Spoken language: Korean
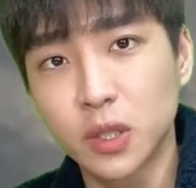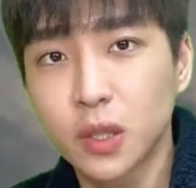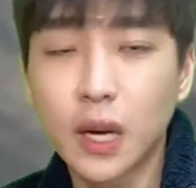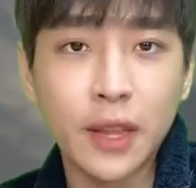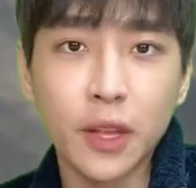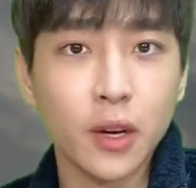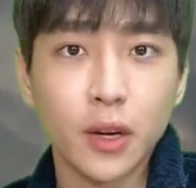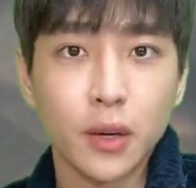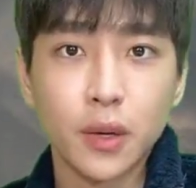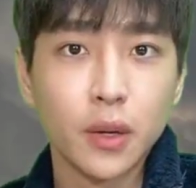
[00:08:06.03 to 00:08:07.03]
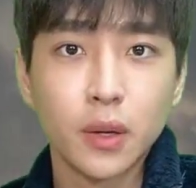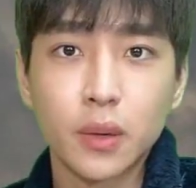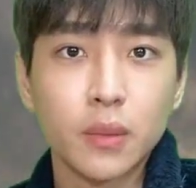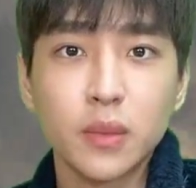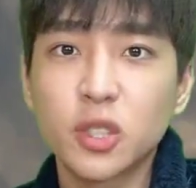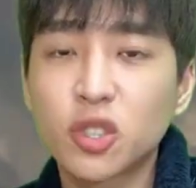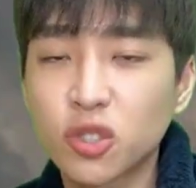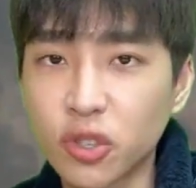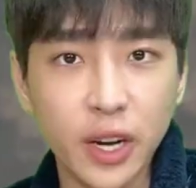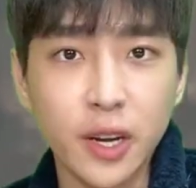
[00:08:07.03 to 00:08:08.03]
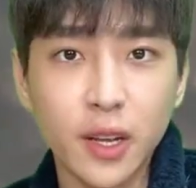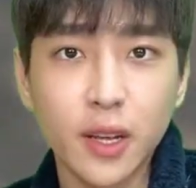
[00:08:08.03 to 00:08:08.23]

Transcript: 안 돼요. strict.